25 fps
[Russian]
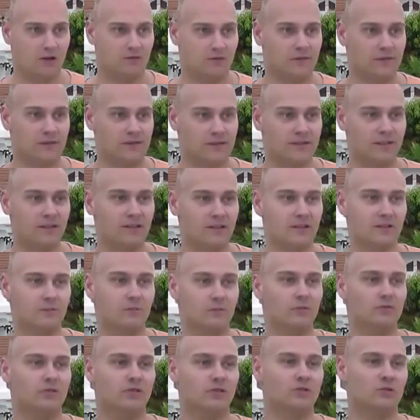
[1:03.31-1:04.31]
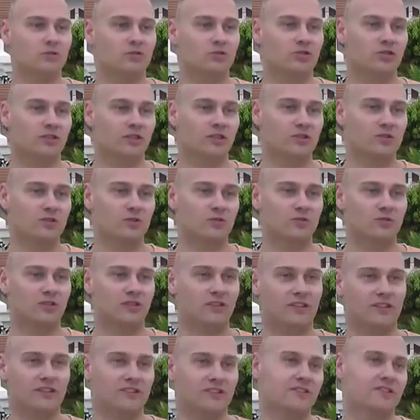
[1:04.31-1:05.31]
В RSA работает очень хорошо
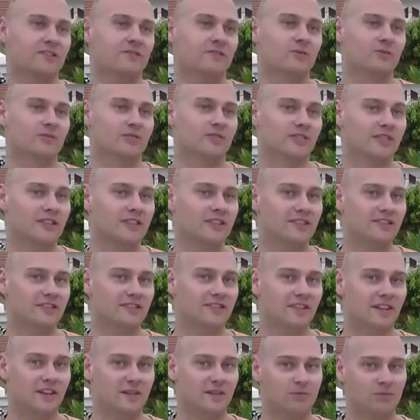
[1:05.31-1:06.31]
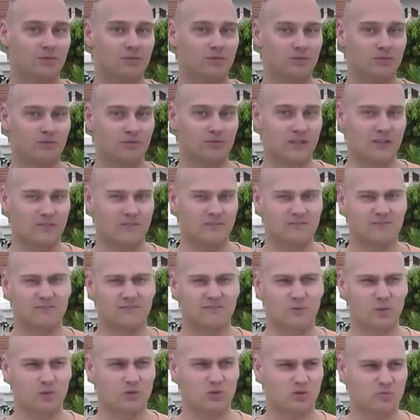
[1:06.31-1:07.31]
Директ. Вот лендинги работают там
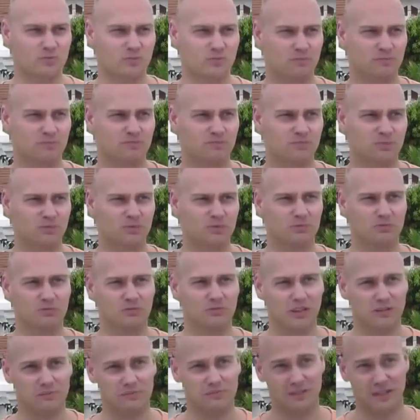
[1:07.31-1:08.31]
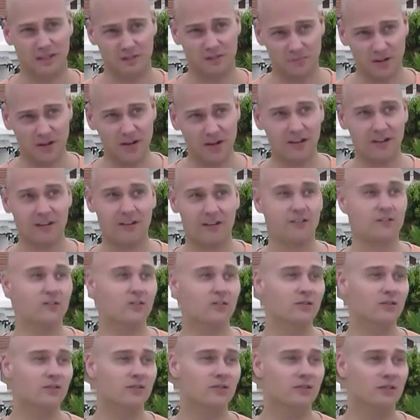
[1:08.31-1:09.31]
очень, ну, как бы нормально,
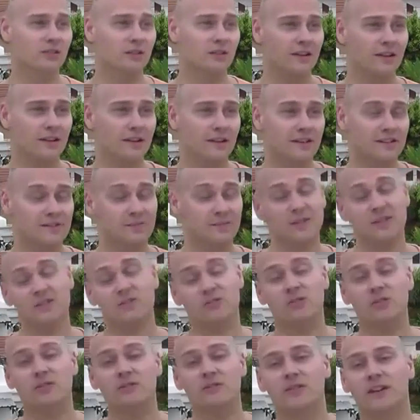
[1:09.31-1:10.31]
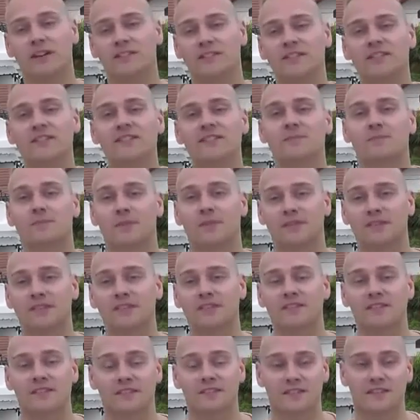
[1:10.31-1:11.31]
но смотри, сколько вы хотите
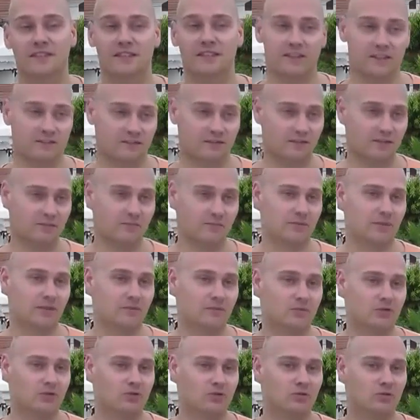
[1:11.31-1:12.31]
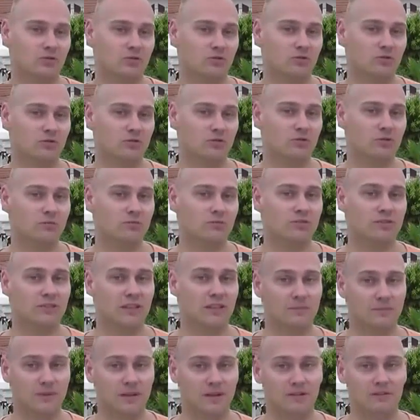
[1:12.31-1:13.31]
заплатить за клиента. Потому что стоимость
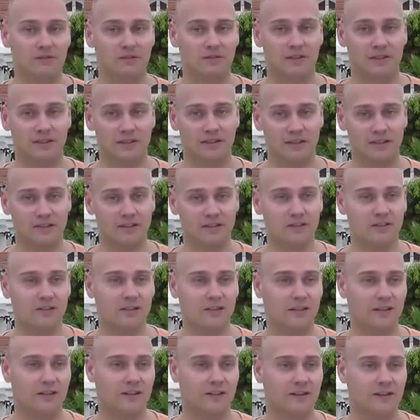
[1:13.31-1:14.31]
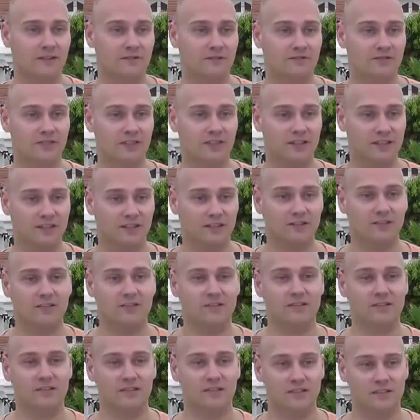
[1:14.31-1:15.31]
нормального клиента в Директе
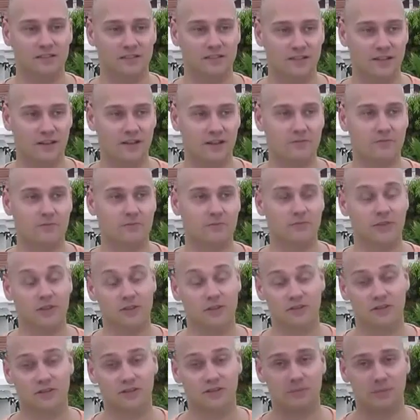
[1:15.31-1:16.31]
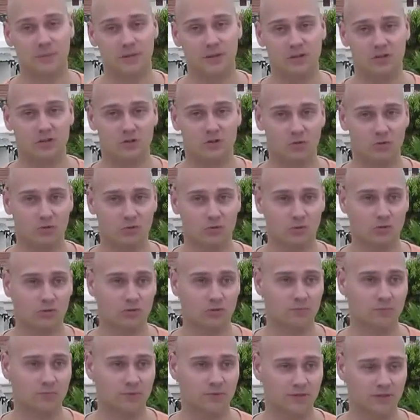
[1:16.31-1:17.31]
с RSA на лендинг-пейдж стоит
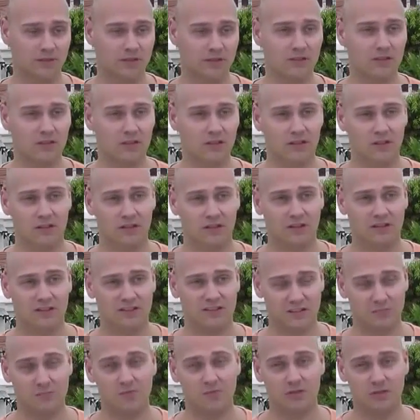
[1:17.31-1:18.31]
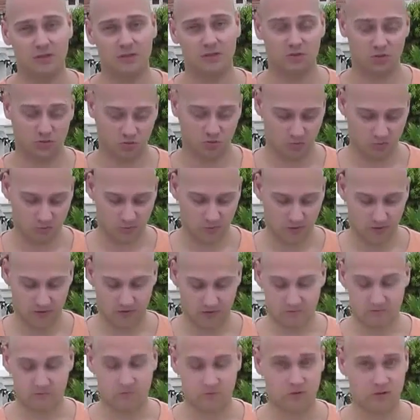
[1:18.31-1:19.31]
около 5-7 тысяч рублей.
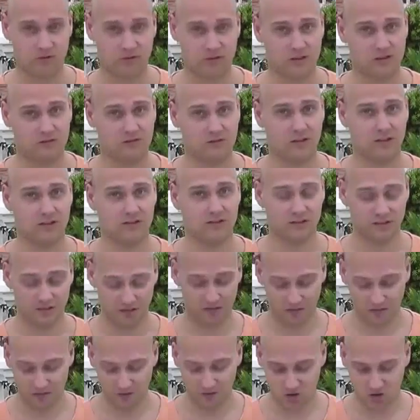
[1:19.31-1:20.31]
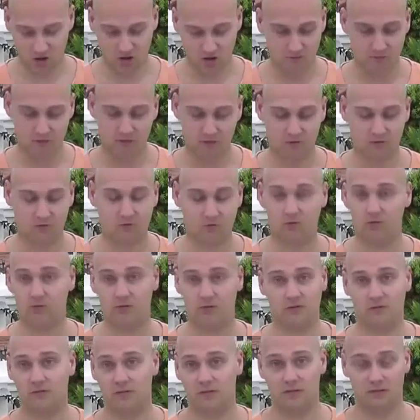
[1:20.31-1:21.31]
То есть, если вы хотите и дешевле, то
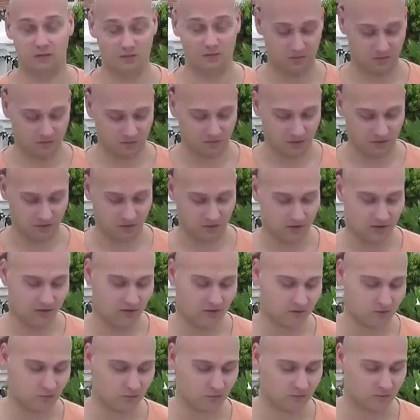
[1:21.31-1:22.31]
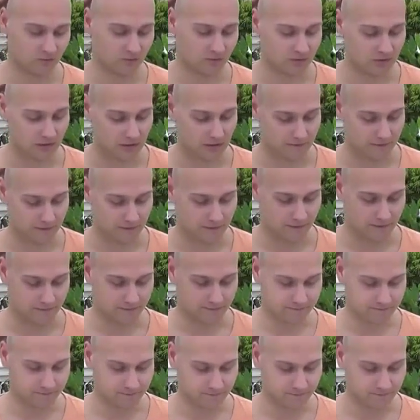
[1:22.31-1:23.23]
извините, это не тот вид трафика.